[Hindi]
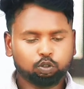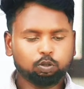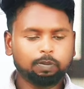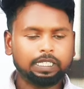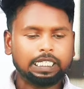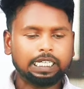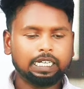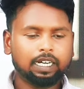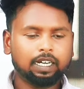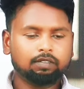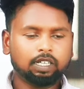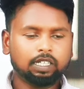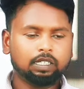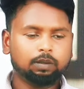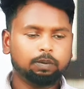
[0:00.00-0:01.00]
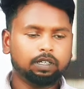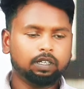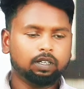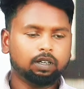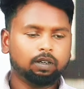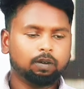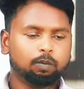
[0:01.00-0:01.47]
दोस्तों मैं देख रहा था जब
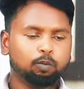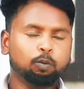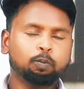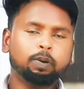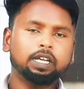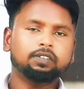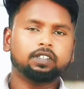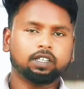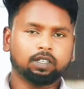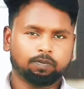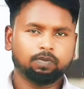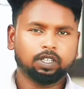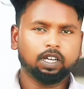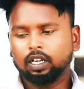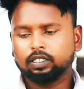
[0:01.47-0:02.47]
ये मुंबई से